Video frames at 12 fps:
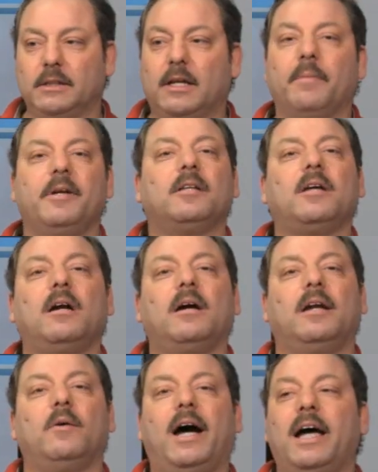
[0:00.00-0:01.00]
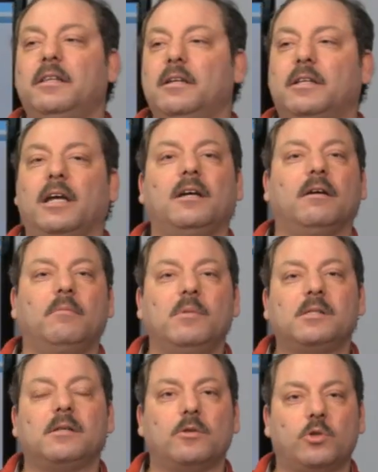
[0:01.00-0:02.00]
طب يا ترى لو حد تاني غير
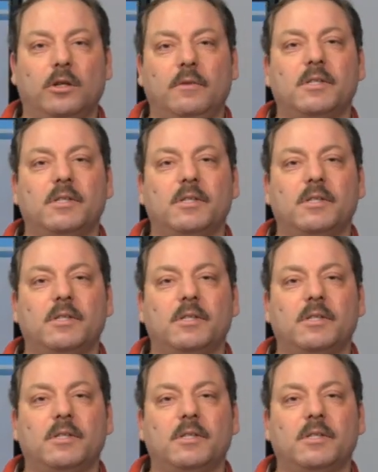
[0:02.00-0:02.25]
مستر شريف